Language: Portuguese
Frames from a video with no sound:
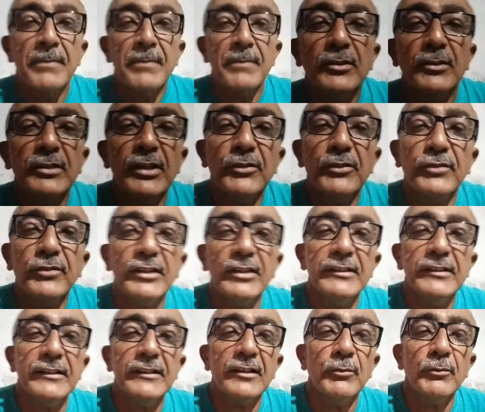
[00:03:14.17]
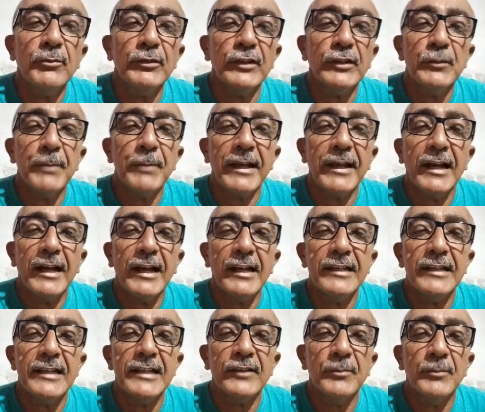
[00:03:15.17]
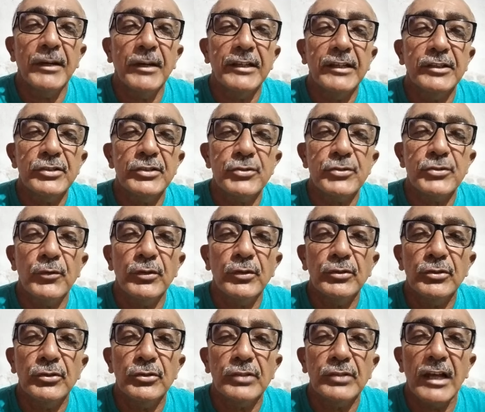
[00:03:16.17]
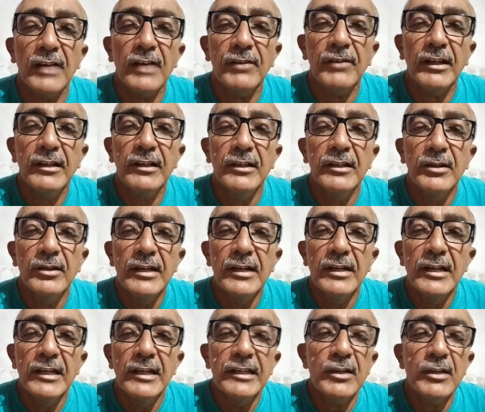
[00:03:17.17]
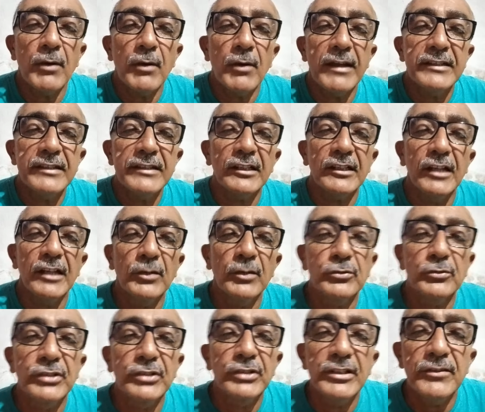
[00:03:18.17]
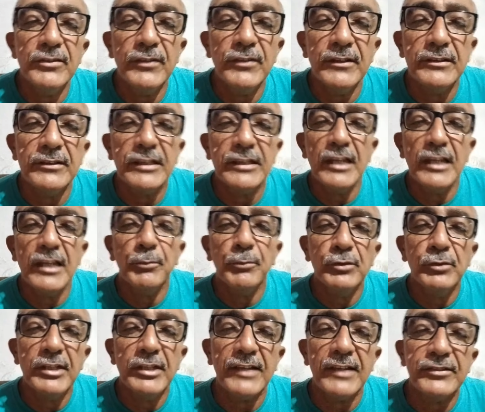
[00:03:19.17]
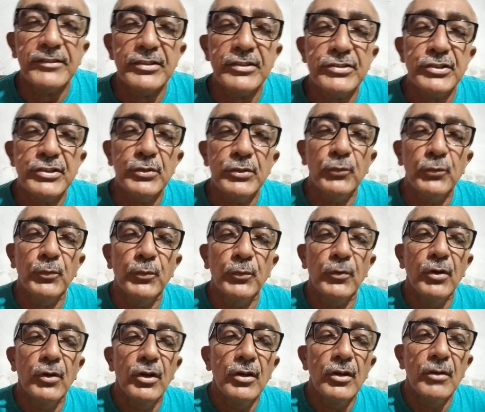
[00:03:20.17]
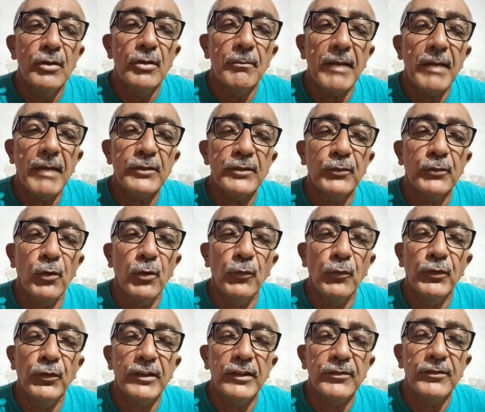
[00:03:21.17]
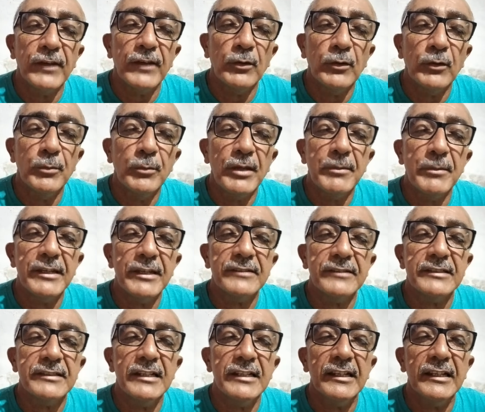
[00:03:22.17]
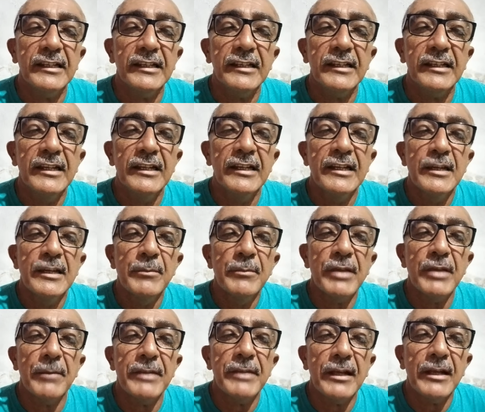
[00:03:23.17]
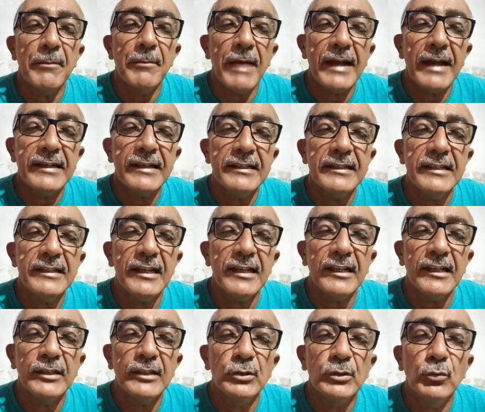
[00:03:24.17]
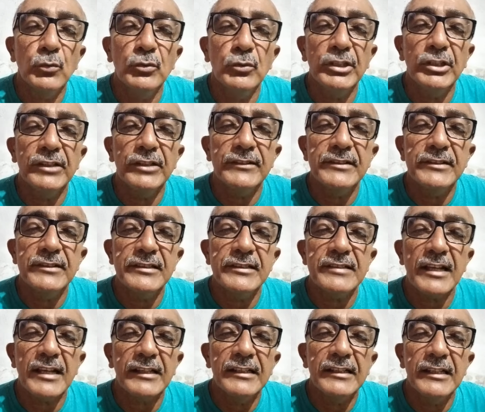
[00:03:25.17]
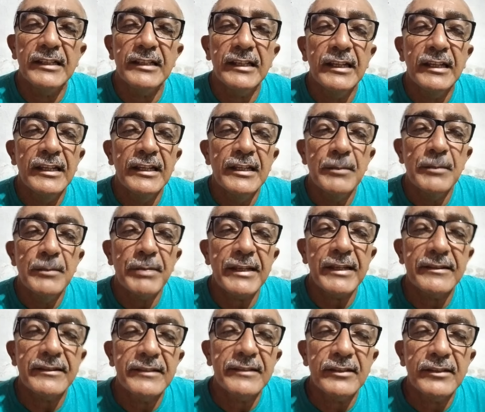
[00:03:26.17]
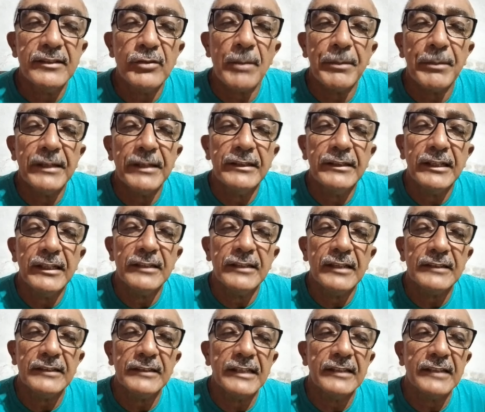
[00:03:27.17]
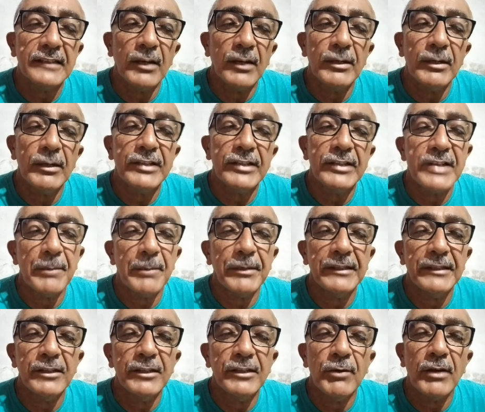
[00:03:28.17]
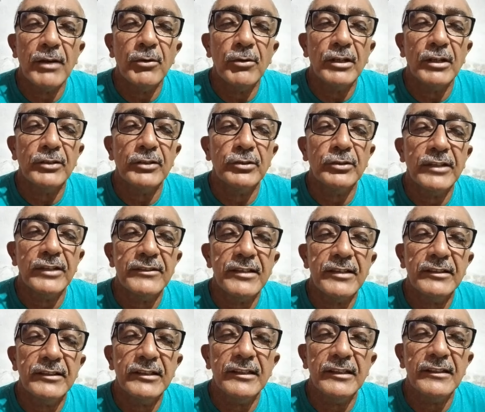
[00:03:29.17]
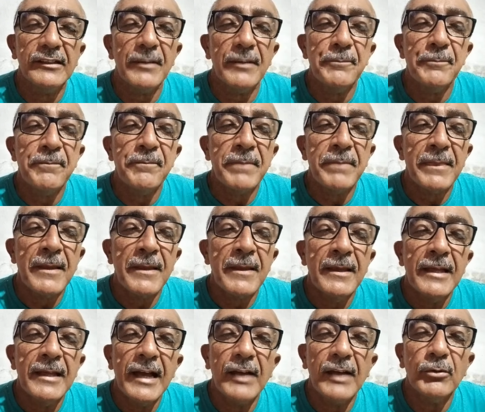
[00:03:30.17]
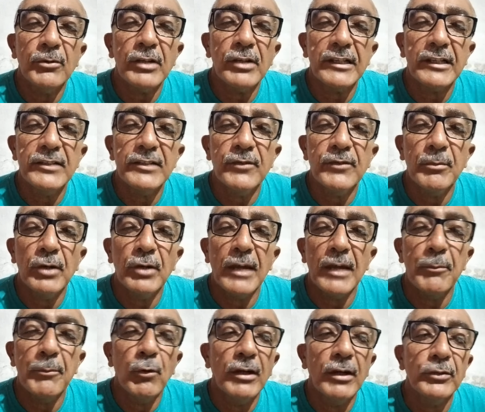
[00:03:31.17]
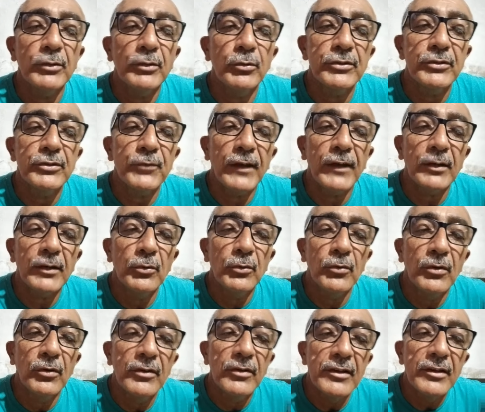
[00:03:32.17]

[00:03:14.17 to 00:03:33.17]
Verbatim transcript: Tenho certeza que vocês pegaram aí as manhas. Deixa eu ver onde eu tava. Eu ainda não tive tempo de assistir mas vou ver, falou minha amiga Silene, minha amiga Maria Nunes disse aqui, preciso aprender, tá, tá, tal, tá. ela já aprendeu agora, que eu tenho certeza. Agora aqui vamos lá. Boa noite, falou.